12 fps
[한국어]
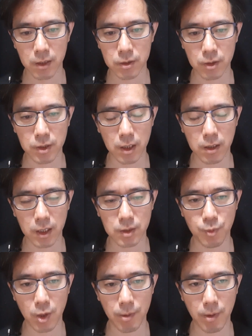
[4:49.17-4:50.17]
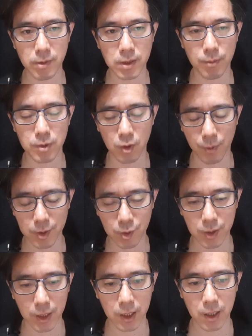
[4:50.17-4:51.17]
전세금까지 포함하면
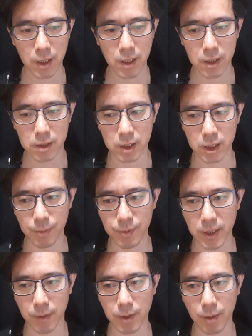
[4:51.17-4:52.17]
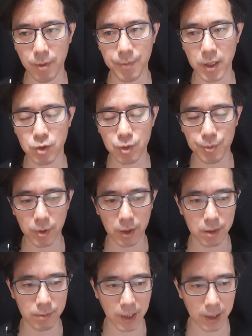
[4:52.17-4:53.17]
3500조인데 GDP 대비하면 160%가
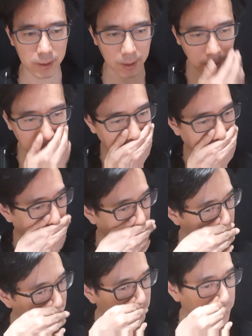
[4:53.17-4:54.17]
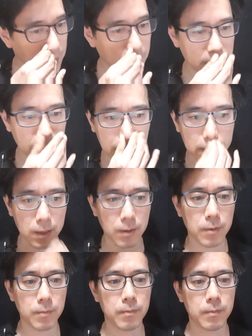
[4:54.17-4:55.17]
넘어가는데 매우 심각한 상황이잖아.